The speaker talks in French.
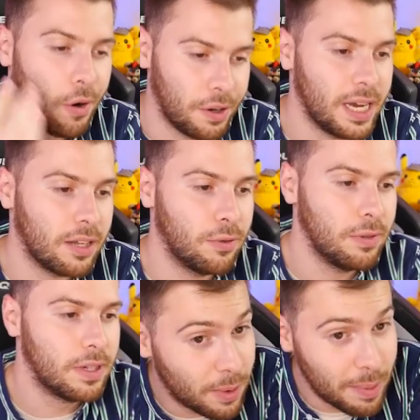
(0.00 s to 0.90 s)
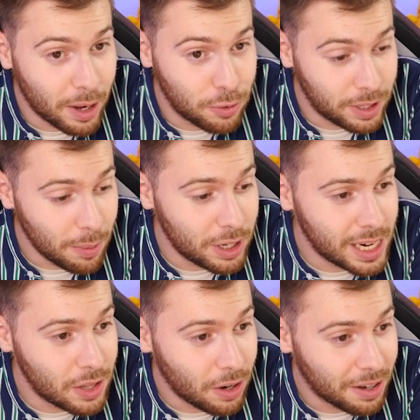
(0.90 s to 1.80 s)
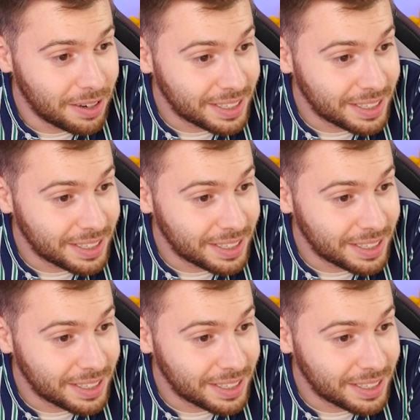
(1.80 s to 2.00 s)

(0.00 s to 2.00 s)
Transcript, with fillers: regardons. bah en tout cas, moi je l'adore.